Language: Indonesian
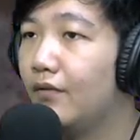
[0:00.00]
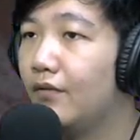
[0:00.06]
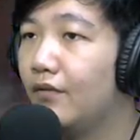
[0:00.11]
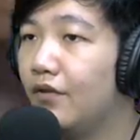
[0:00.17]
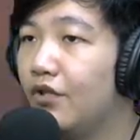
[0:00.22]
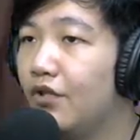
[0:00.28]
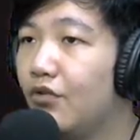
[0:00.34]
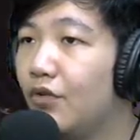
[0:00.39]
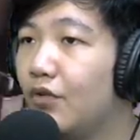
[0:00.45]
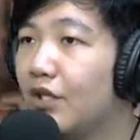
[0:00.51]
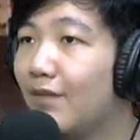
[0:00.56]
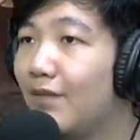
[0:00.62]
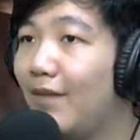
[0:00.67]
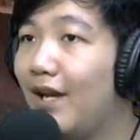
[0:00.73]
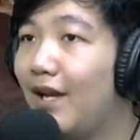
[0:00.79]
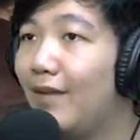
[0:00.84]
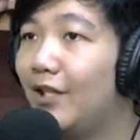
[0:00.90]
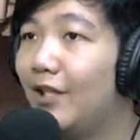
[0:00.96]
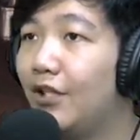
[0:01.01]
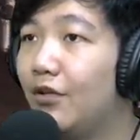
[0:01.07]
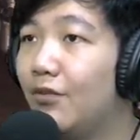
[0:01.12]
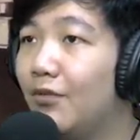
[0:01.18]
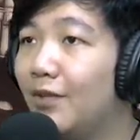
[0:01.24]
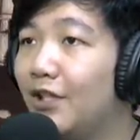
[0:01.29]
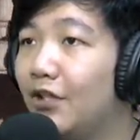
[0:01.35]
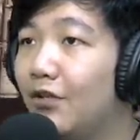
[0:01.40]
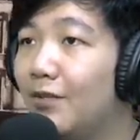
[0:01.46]
Ini juga sama ya, matiin dulu,
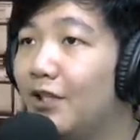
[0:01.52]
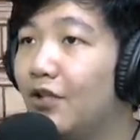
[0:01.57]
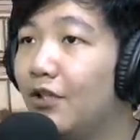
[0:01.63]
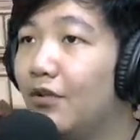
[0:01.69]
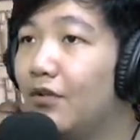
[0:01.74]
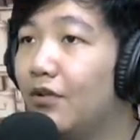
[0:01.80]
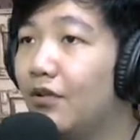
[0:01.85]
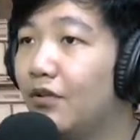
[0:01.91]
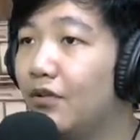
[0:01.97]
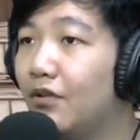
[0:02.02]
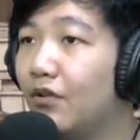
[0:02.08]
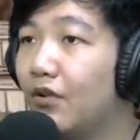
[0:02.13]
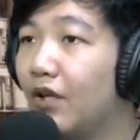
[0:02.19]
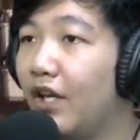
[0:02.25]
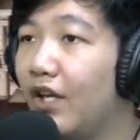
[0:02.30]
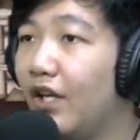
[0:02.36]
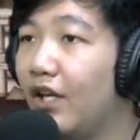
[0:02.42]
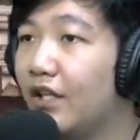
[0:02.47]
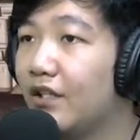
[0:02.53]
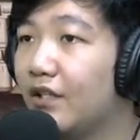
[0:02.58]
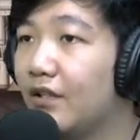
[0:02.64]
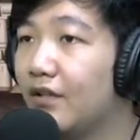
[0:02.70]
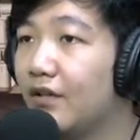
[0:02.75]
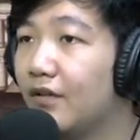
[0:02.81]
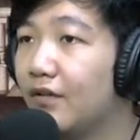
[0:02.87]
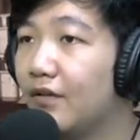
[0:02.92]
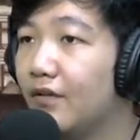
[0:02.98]
matiin dulu, matiin dulu. Oke, nice.
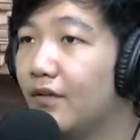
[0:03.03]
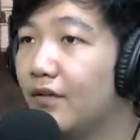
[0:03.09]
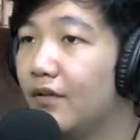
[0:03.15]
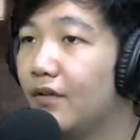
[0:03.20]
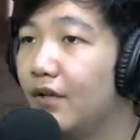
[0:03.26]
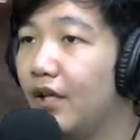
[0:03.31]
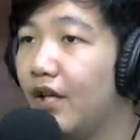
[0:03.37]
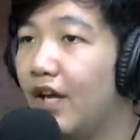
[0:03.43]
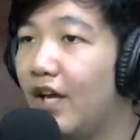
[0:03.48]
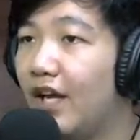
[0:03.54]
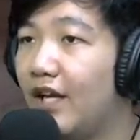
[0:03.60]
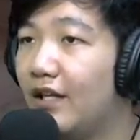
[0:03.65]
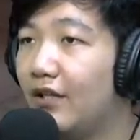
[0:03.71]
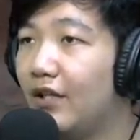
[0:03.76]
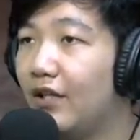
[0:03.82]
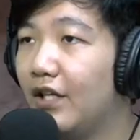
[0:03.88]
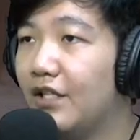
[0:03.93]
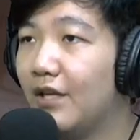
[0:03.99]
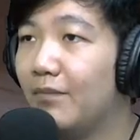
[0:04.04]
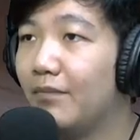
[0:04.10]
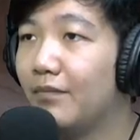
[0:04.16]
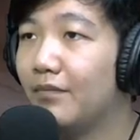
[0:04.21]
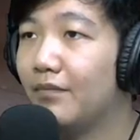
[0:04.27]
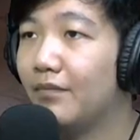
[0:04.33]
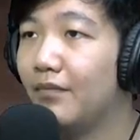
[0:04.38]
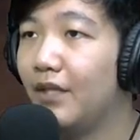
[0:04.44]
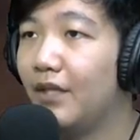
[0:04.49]
Udah, ya oke siap.
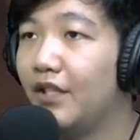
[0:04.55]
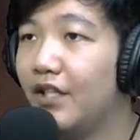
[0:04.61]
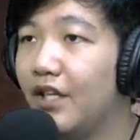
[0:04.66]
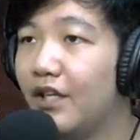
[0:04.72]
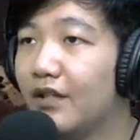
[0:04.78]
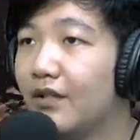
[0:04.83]
Mati dia.